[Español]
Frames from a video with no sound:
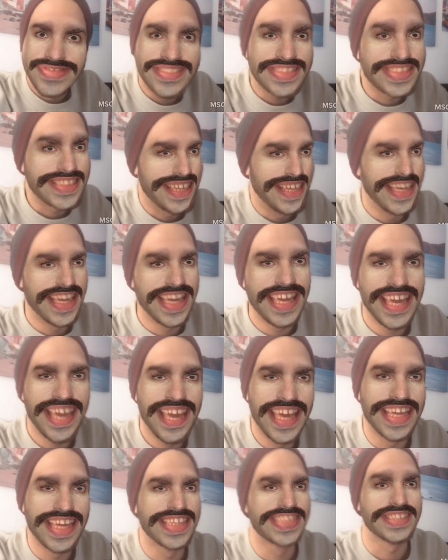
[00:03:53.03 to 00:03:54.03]

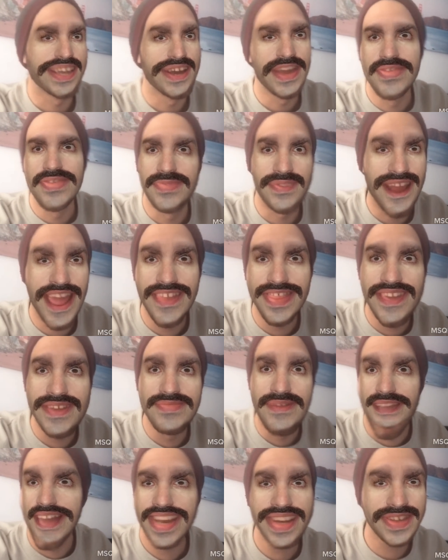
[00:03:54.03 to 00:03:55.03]
Sí, soy
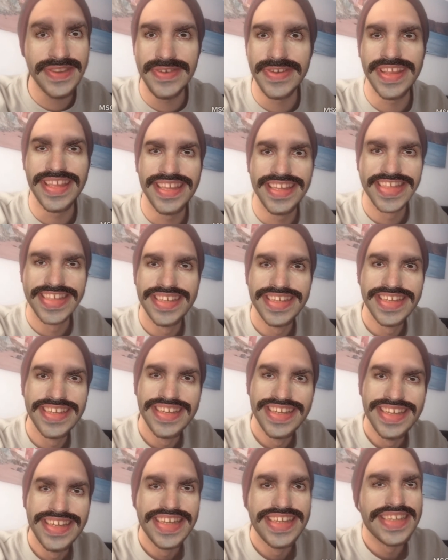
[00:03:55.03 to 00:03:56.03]
Freddy Mercury.
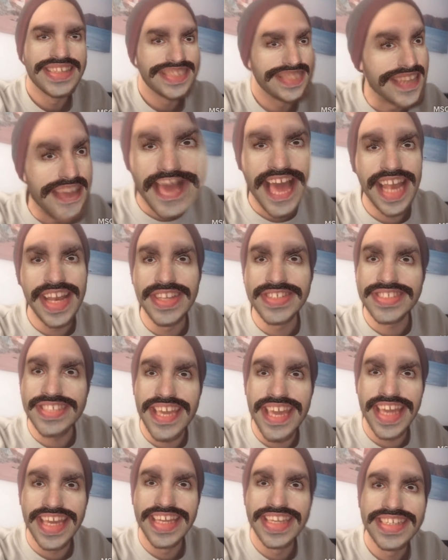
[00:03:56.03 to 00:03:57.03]
Ya lo
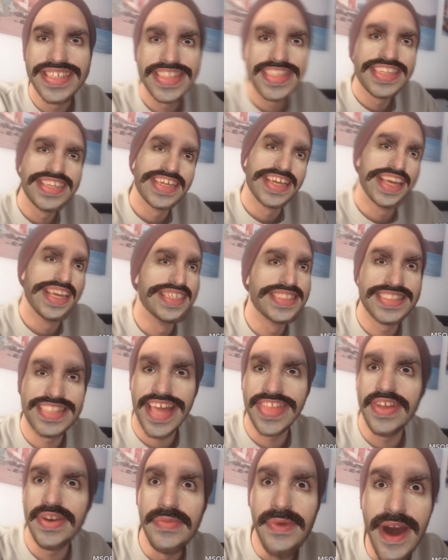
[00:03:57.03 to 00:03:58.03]
sé, he
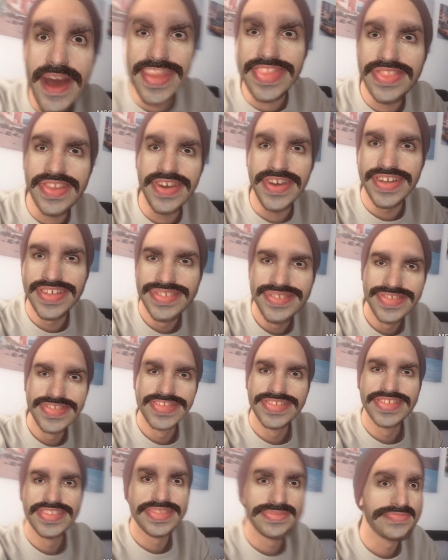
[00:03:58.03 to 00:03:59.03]
estado muerto,
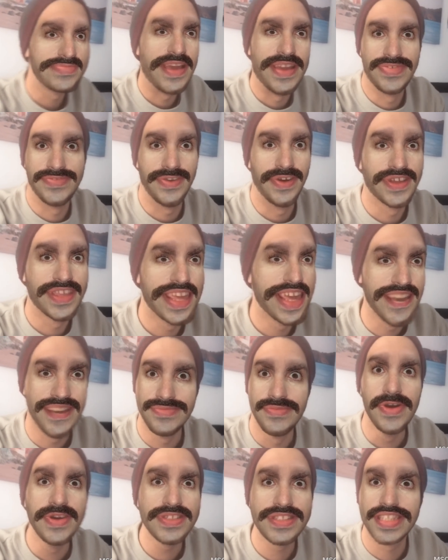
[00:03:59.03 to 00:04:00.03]
me follé
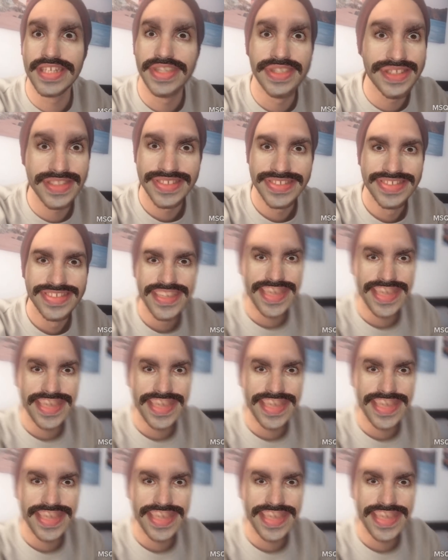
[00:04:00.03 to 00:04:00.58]
a muchos,